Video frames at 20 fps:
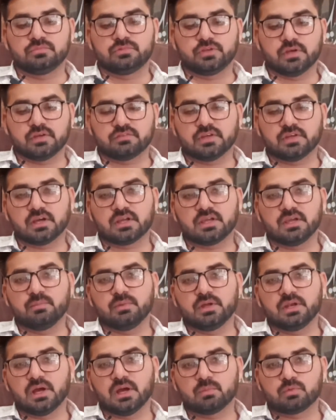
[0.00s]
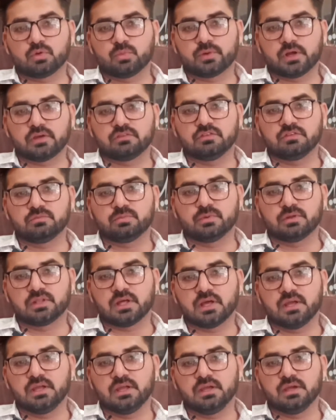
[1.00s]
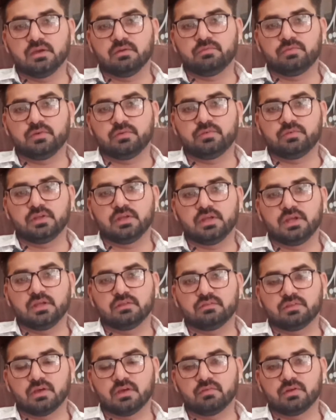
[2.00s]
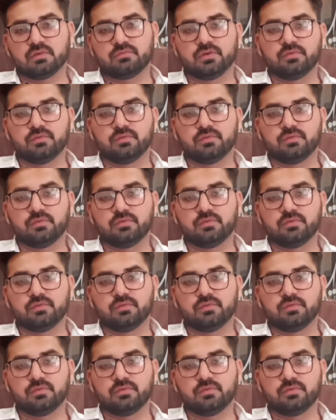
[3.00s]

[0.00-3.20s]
जैसा कि मैंने आपको प्राइसेस बताई हैं 57,